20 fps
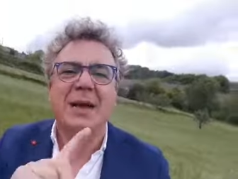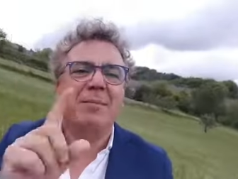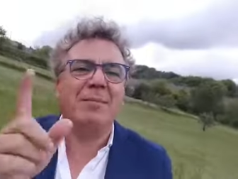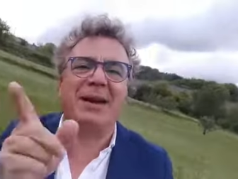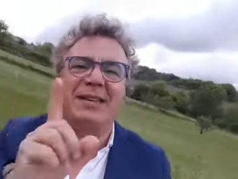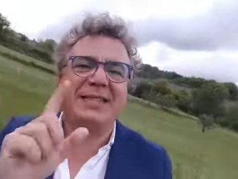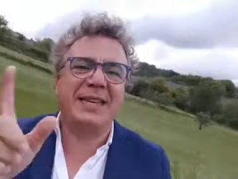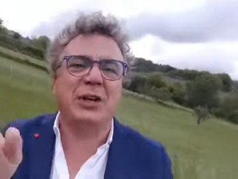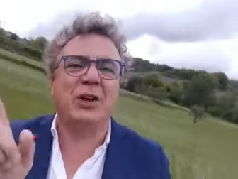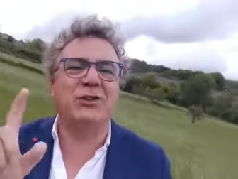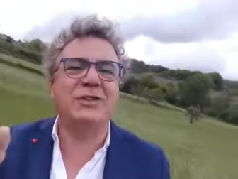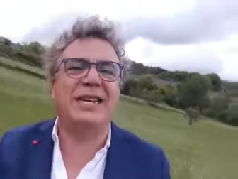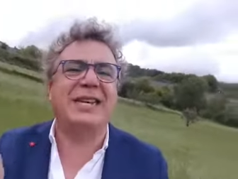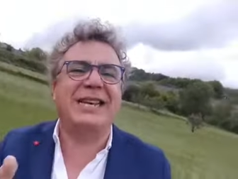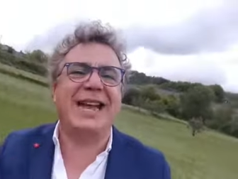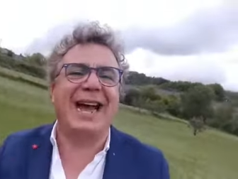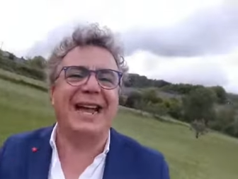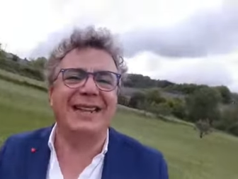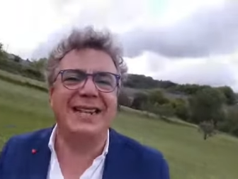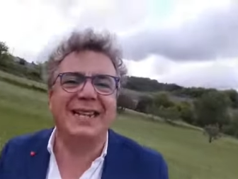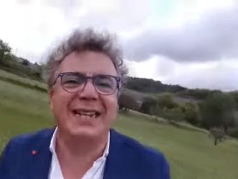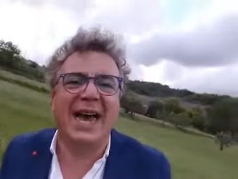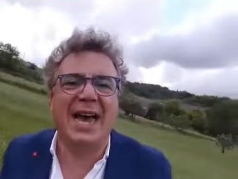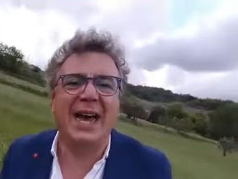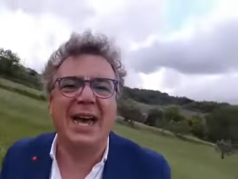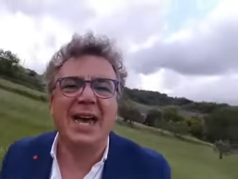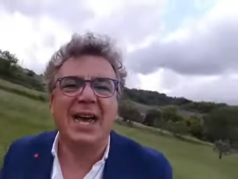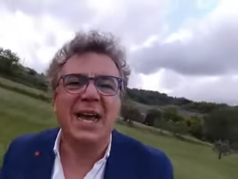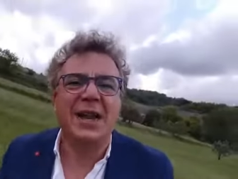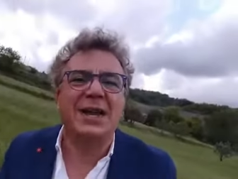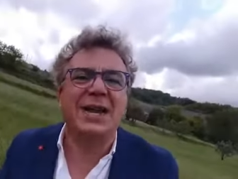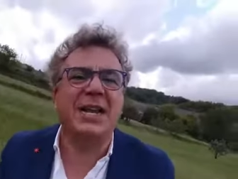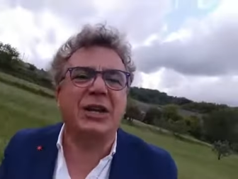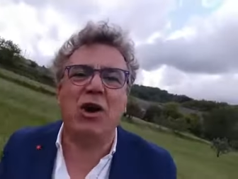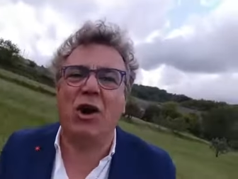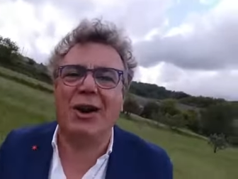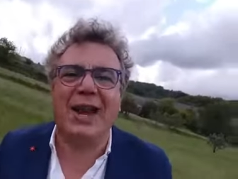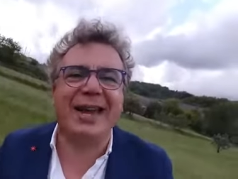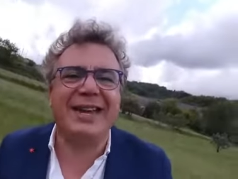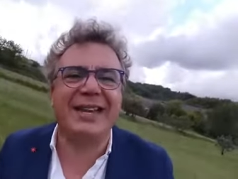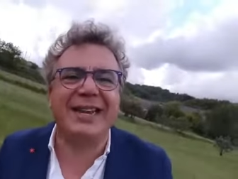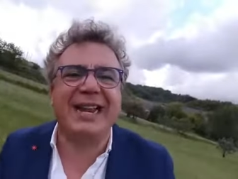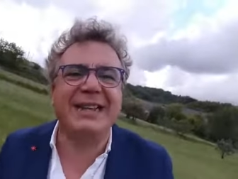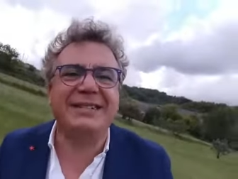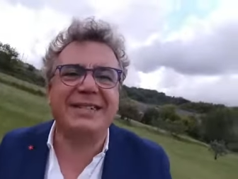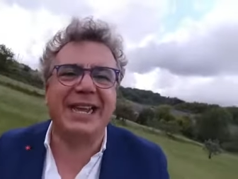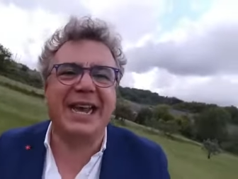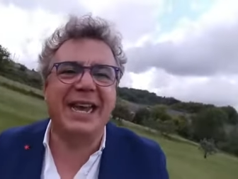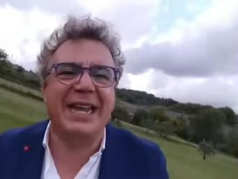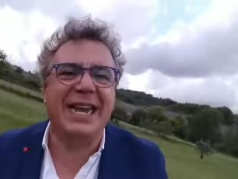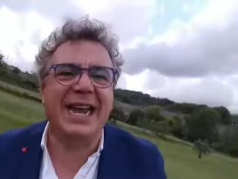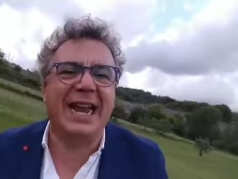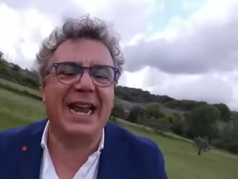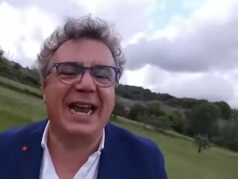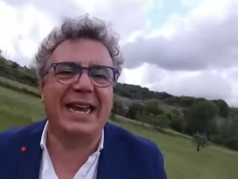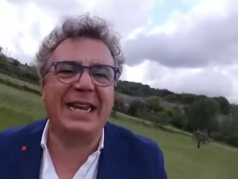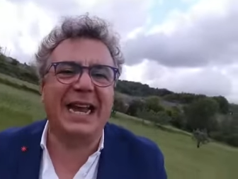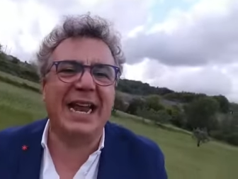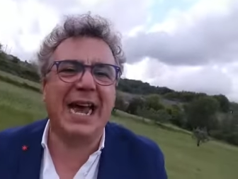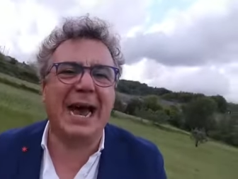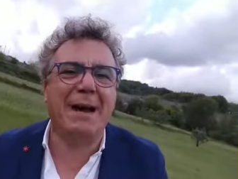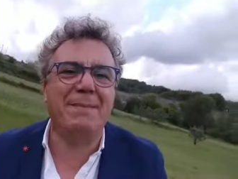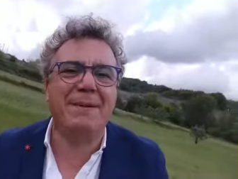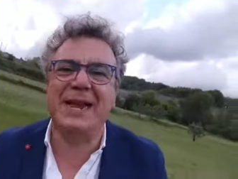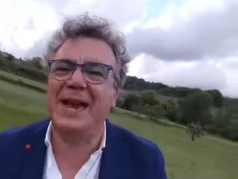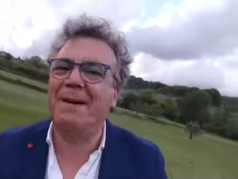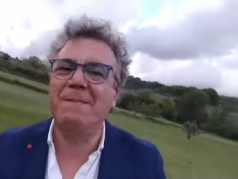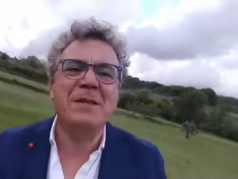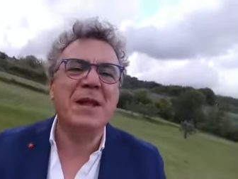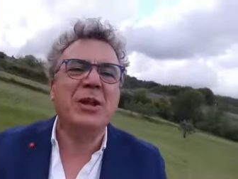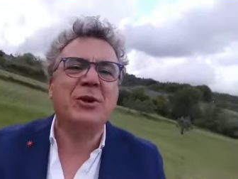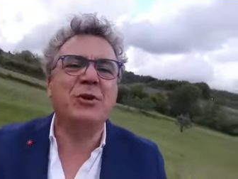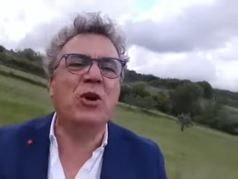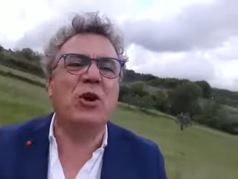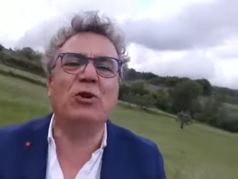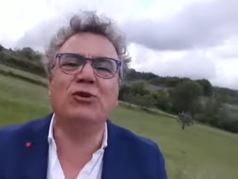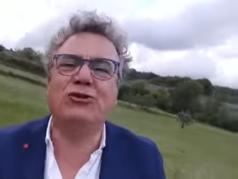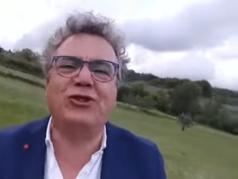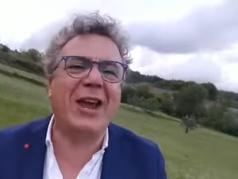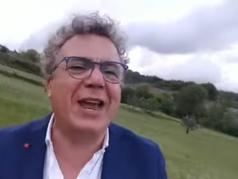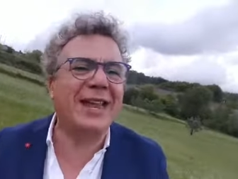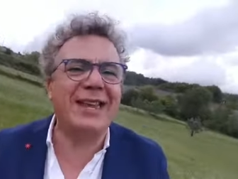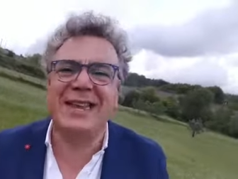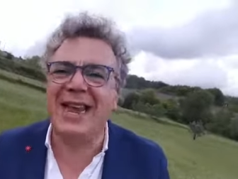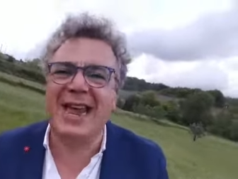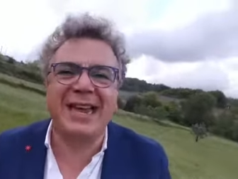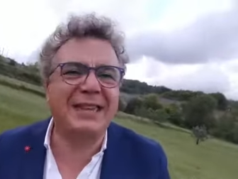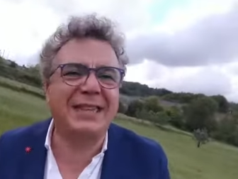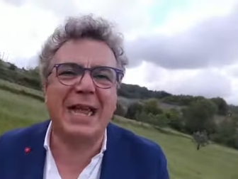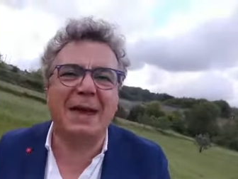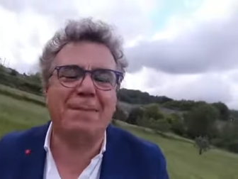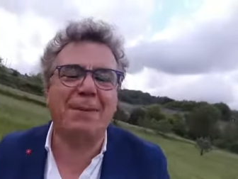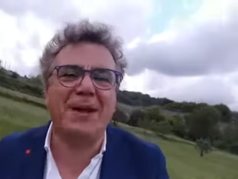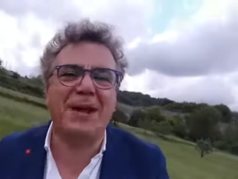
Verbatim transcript: ma se non si candida Nicola Gratteri alla Calabria non c'è niente per